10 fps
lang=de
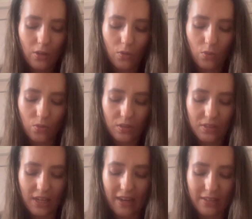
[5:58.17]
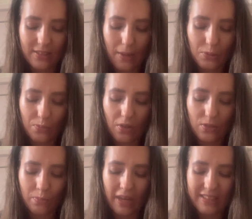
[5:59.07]
Und ja, das gab es in, in
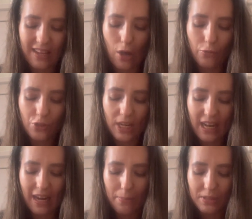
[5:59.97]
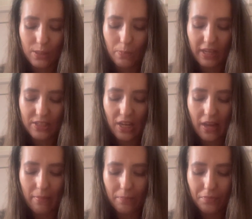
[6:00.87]
so einem extra Aufsteller, gab es das bei
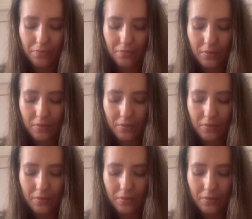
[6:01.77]
DM.